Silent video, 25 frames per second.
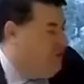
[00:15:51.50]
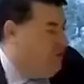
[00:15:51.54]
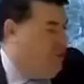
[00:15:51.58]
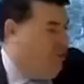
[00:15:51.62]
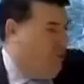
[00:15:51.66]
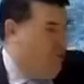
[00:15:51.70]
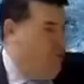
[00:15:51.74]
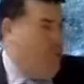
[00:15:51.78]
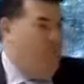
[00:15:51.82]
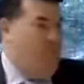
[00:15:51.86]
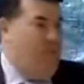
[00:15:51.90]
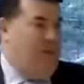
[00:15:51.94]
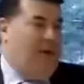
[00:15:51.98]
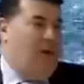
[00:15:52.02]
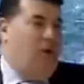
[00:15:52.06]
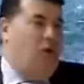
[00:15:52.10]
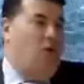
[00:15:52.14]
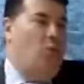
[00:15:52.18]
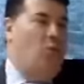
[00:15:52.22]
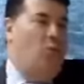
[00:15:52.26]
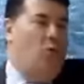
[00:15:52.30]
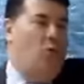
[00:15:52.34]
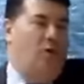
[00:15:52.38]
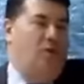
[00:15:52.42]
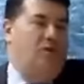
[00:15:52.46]
comunismo, porque el
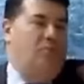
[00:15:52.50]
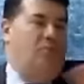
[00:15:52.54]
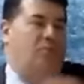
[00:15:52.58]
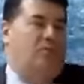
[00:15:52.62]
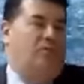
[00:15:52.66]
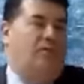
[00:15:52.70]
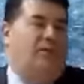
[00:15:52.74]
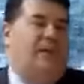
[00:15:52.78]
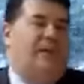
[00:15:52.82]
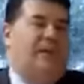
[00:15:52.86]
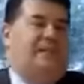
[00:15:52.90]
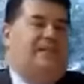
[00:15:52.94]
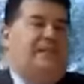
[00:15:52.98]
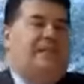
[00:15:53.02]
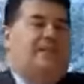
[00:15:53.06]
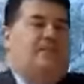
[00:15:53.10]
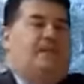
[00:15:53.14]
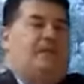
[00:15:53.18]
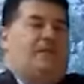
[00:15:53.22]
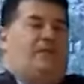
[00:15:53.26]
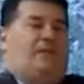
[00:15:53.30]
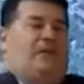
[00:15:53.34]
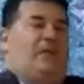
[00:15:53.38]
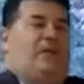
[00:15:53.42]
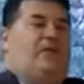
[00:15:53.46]
comunismo tiene que ser de
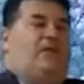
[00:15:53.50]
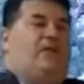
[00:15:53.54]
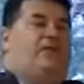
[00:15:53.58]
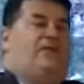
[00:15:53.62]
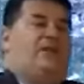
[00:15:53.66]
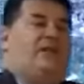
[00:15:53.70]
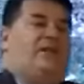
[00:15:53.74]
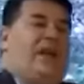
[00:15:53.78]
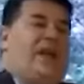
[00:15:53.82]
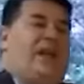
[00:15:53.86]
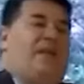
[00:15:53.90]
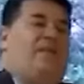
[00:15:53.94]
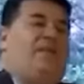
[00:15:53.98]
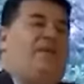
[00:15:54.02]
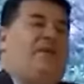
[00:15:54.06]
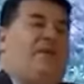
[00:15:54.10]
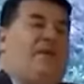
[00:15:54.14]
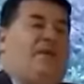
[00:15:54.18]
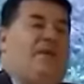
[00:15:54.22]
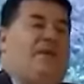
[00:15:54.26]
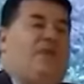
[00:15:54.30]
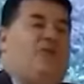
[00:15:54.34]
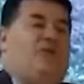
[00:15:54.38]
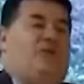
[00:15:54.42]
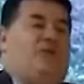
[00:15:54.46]
planificación central
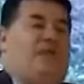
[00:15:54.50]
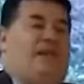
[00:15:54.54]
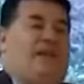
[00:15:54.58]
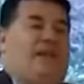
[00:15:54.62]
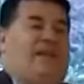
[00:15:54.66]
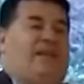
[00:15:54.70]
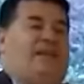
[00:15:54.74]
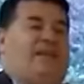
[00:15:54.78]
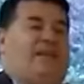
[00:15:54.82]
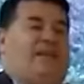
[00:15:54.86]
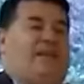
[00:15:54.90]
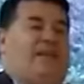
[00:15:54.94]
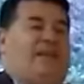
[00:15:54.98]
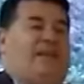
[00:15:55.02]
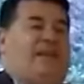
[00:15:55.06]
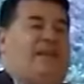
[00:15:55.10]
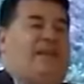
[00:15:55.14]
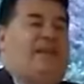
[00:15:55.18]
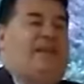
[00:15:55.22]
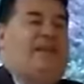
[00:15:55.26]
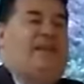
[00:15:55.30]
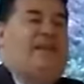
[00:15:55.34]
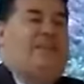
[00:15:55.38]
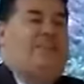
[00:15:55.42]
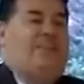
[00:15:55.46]
y no tiene que ser
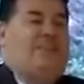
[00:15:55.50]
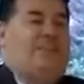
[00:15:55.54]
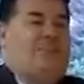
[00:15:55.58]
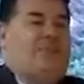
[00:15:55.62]
de,